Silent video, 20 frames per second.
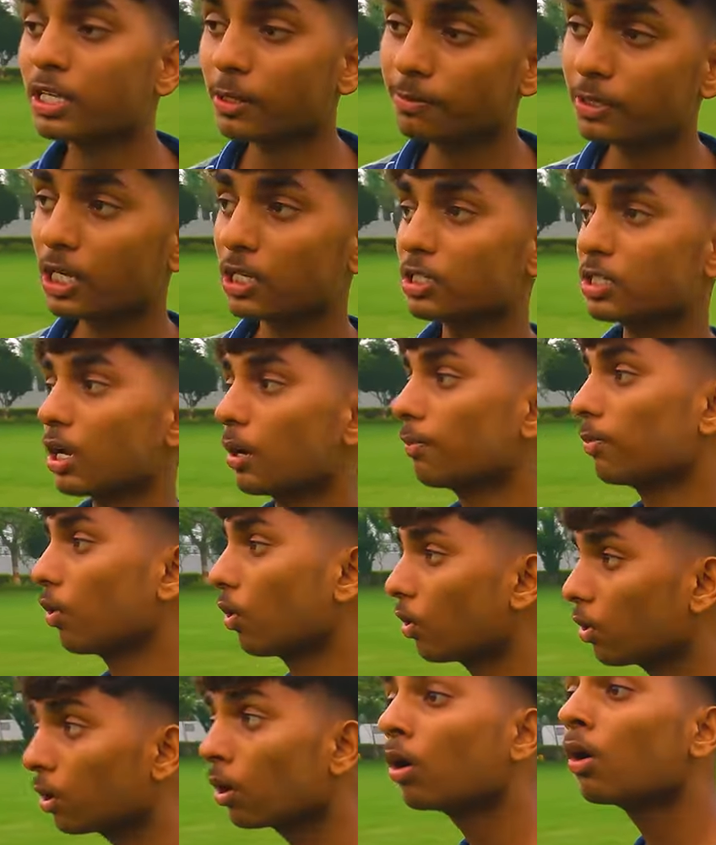में सबसे अच्छा
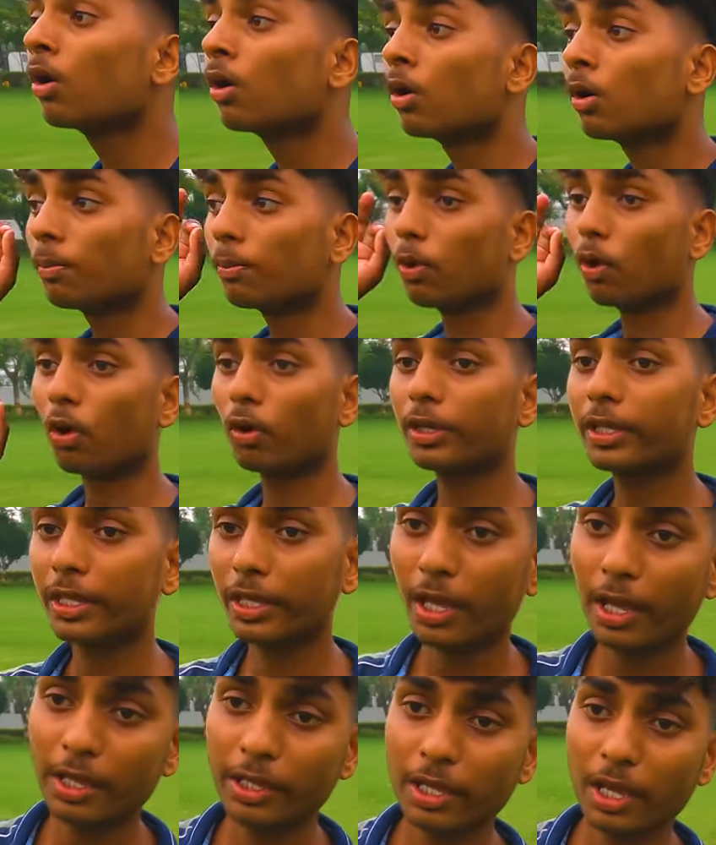ब्लॉक ब्लॉक
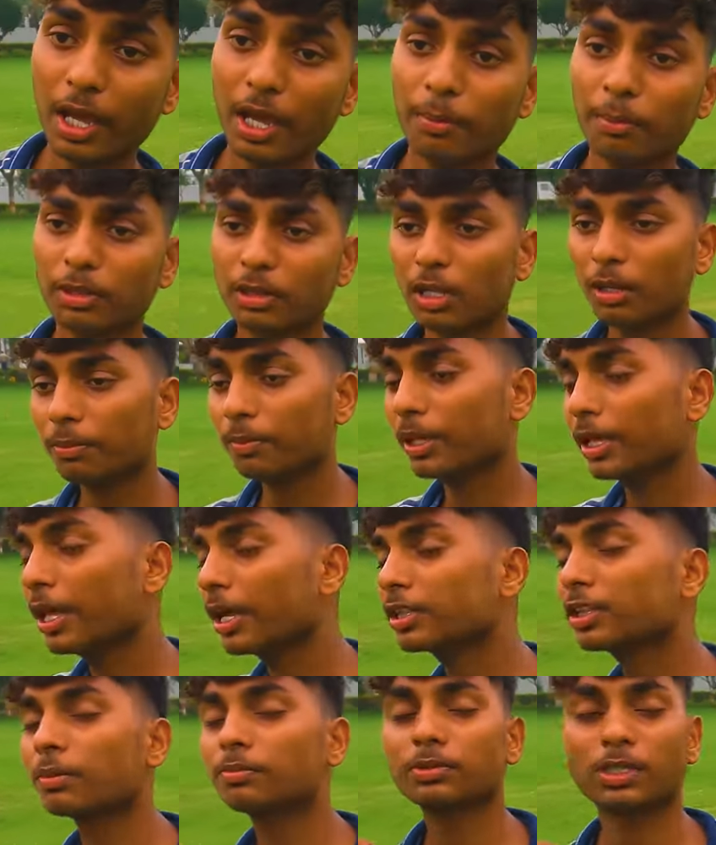यही है मतलब
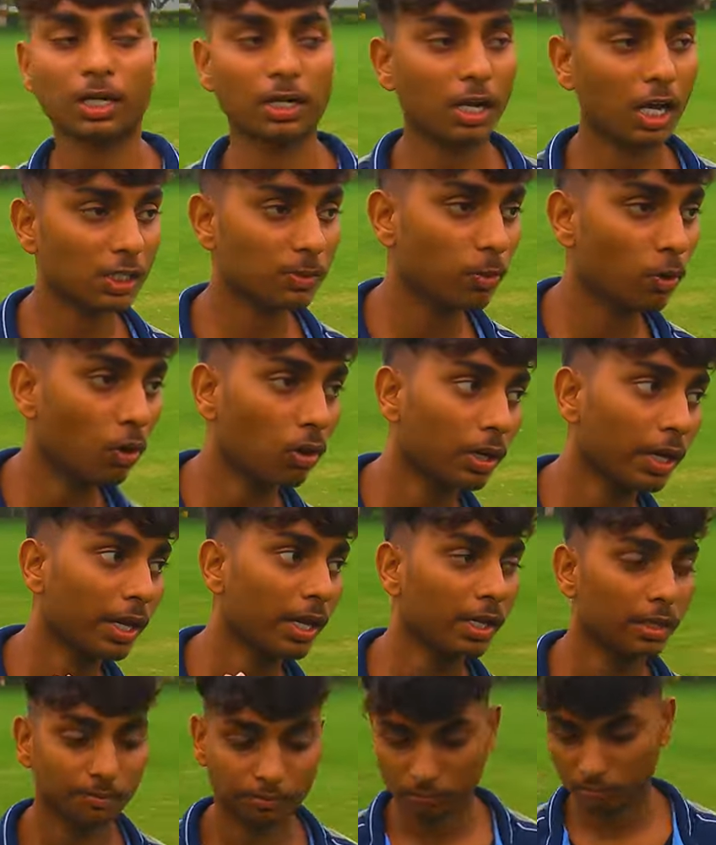एकदम झक्कास ब्लॉक
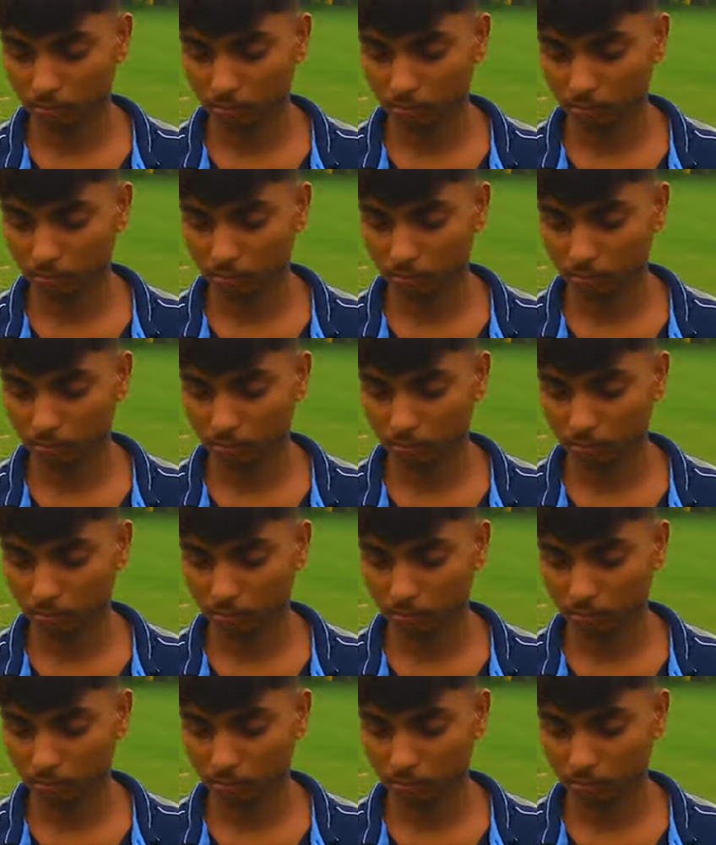है